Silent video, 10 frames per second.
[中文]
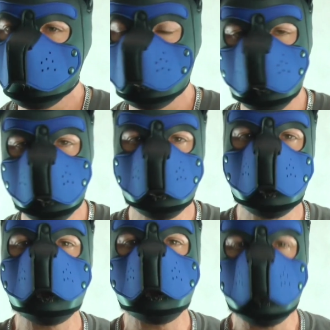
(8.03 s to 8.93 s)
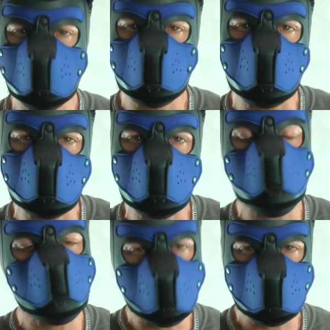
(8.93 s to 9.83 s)
它来自美国的
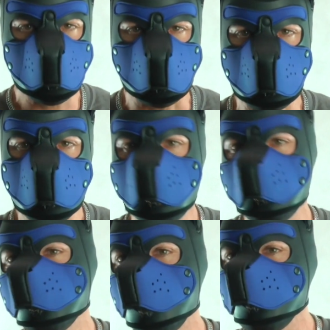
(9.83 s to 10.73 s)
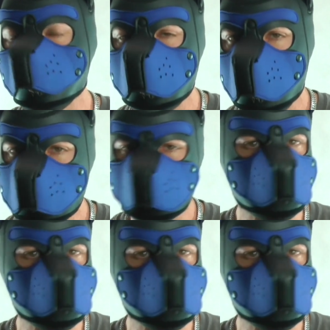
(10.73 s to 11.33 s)
mister S. Leather。